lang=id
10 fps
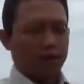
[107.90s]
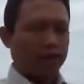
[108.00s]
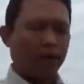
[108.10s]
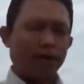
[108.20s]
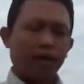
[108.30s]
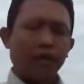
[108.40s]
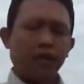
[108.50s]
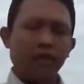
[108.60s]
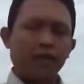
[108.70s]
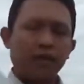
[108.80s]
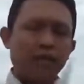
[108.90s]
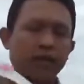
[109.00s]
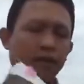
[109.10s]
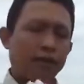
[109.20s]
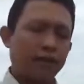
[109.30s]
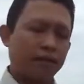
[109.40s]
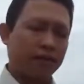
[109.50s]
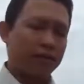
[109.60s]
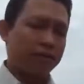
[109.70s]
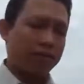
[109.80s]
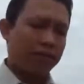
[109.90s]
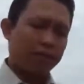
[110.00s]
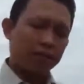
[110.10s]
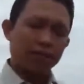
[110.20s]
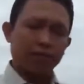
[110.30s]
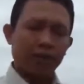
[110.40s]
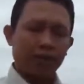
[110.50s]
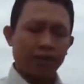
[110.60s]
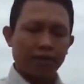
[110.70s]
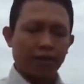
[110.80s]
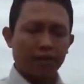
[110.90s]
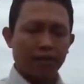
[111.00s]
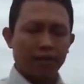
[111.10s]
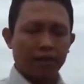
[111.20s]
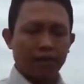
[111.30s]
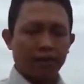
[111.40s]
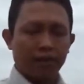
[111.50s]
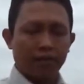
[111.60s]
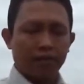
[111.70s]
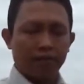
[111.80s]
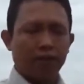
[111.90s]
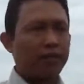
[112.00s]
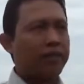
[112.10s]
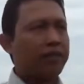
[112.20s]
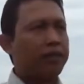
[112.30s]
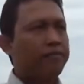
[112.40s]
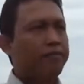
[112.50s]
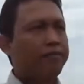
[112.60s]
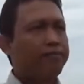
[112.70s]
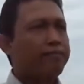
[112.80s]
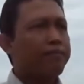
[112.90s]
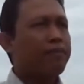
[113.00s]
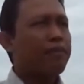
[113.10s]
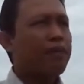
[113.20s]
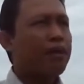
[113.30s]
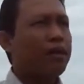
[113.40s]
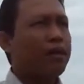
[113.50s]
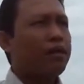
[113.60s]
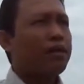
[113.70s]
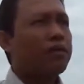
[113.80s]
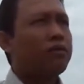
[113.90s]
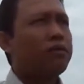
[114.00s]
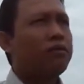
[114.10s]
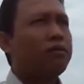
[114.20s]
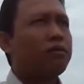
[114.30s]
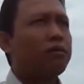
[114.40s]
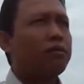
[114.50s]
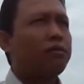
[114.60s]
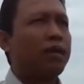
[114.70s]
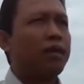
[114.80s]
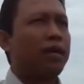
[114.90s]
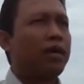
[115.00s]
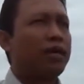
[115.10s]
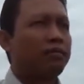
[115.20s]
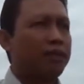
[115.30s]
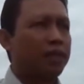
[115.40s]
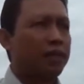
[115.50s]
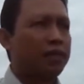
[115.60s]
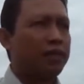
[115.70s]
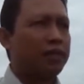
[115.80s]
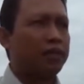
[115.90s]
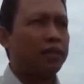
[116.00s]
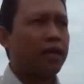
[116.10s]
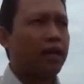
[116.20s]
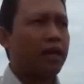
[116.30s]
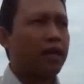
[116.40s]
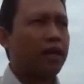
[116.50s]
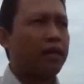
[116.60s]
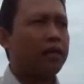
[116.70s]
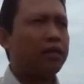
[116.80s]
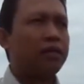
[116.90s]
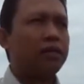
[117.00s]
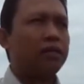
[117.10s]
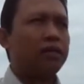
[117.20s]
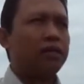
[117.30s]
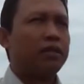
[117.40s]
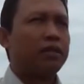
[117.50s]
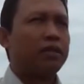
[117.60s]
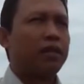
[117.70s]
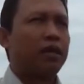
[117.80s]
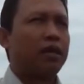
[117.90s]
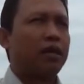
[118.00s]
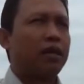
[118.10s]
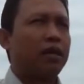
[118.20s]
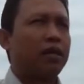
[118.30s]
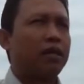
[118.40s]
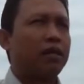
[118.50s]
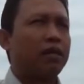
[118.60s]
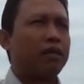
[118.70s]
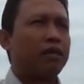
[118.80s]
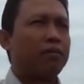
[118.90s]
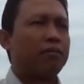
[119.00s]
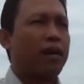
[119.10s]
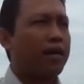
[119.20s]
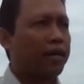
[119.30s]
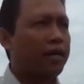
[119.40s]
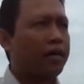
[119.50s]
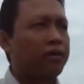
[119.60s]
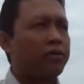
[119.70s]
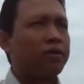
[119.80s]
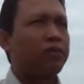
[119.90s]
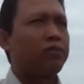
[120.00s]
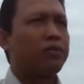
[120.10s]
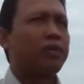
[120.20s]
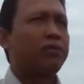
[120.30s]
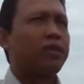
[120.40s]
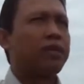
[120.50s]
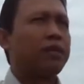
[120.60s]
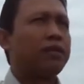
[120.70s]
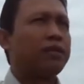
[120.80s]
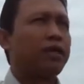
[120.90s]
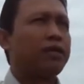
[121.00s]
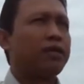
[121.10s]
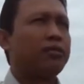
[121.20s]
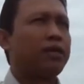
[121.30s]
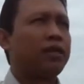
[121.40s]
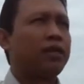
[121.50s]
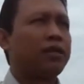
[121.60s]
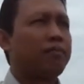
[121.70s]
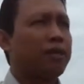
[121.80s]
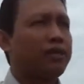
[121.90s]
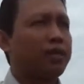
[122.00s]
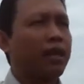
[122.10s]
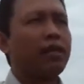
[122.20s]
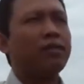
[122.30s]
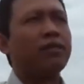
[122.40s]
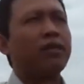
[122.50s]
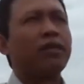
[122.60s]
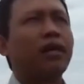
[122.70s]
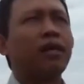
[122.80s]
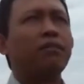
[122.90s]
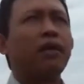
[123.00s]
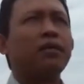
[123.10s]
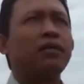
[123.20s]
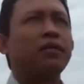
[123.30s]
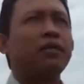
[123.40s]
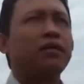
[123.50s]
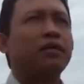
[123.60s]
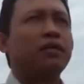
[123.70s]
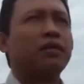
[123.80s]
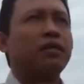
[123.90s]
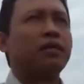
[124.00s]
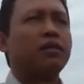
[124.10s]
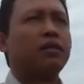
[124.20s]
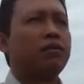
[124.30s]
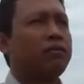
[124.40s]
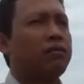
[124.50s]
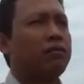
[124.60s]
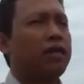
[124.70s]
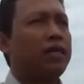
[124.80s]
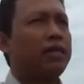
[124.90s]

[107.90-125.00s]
karya si Kristaler ini ya yang sudah diterjemahkan oleh Baskin itu banyak hal yang bisa kita kita pakai konsep-konsepnya dan salah satunya adalah tempat sentral itu kita akan bahas itu